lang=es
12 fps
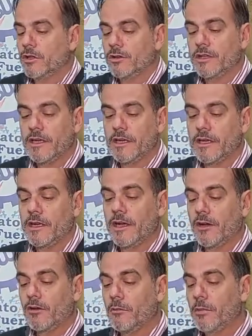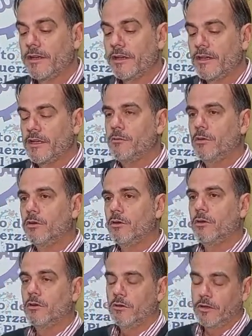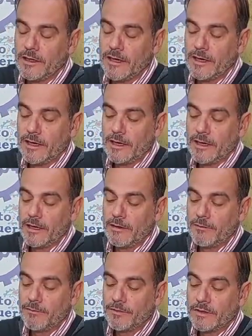donde el compañerismo era